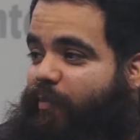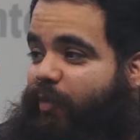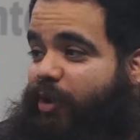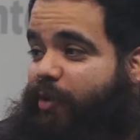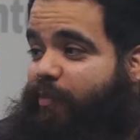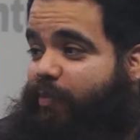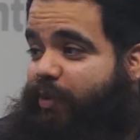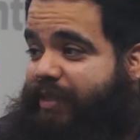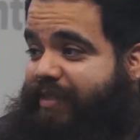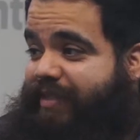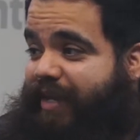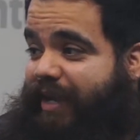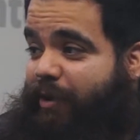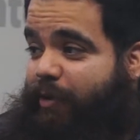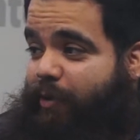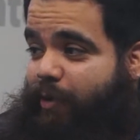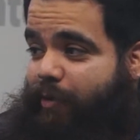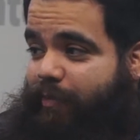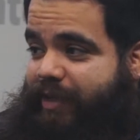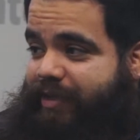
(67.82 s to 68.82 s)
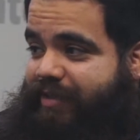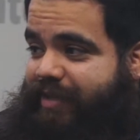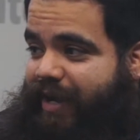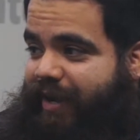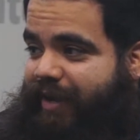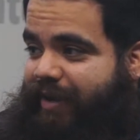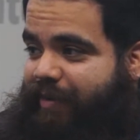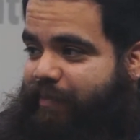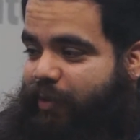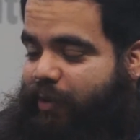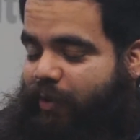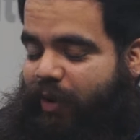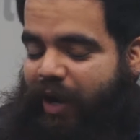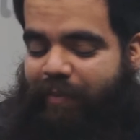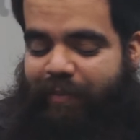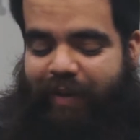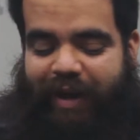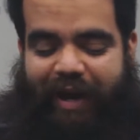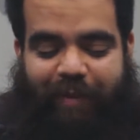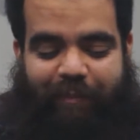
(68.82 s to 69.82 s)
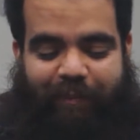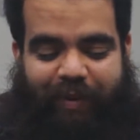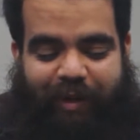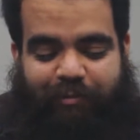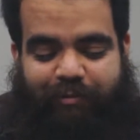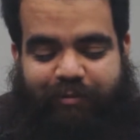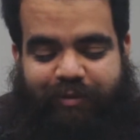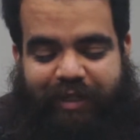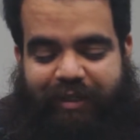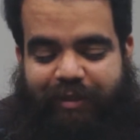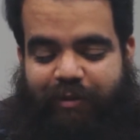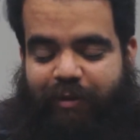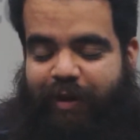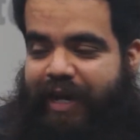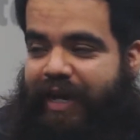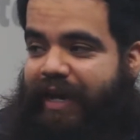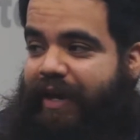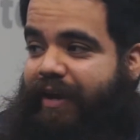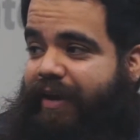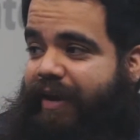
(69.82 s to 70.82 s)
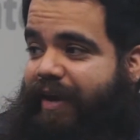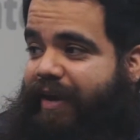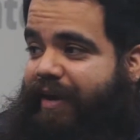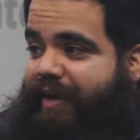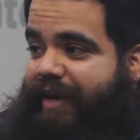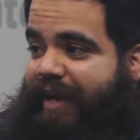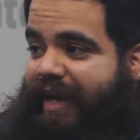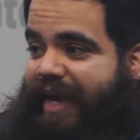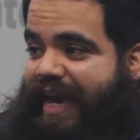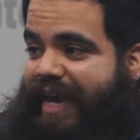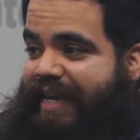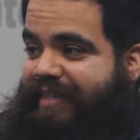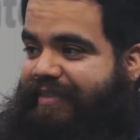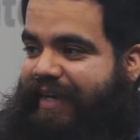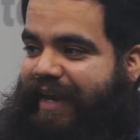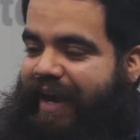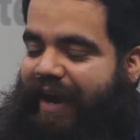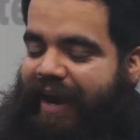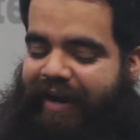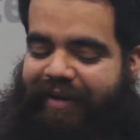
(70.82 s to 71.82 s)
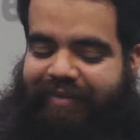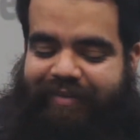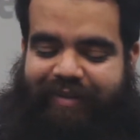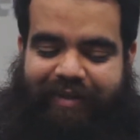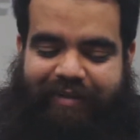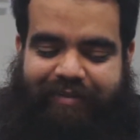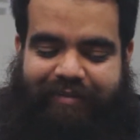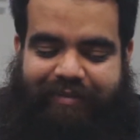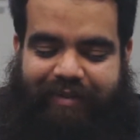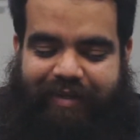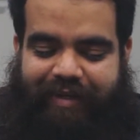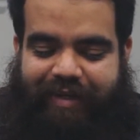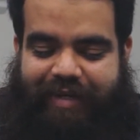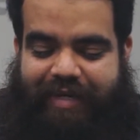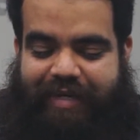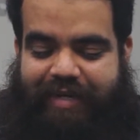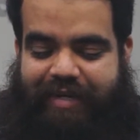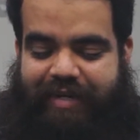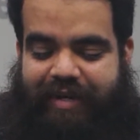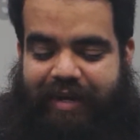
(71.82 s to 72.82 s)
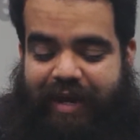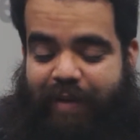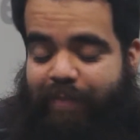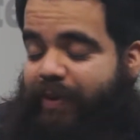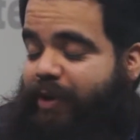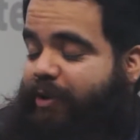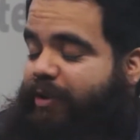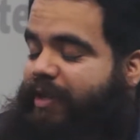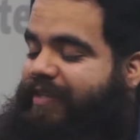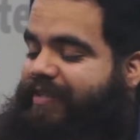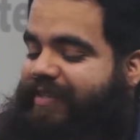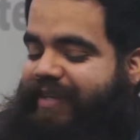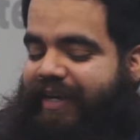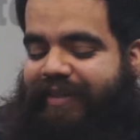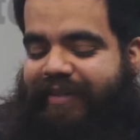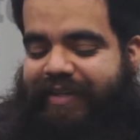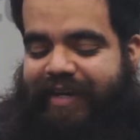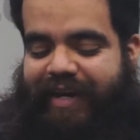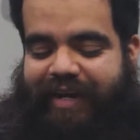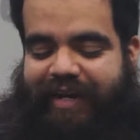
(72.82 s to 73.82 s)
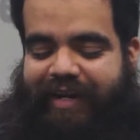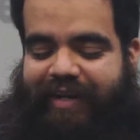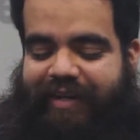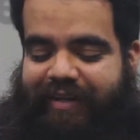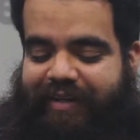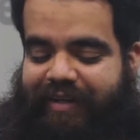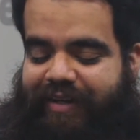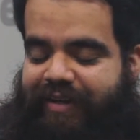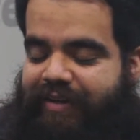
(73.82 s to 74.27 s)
Bueno, pues quiero comenzar el programa preguntándole qué es Encartes y qué periodicidad tiene.